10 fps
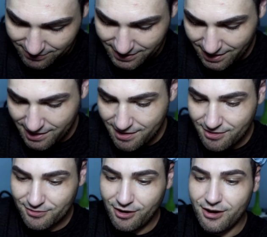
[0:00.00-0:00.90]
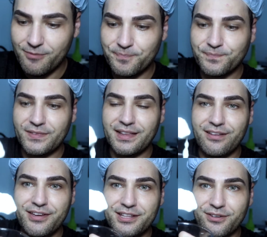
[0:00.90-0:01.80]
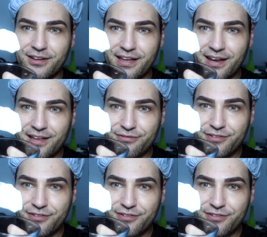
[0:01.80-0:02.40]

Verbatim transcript: não tá. Ó, tá vendo? Ó? Ela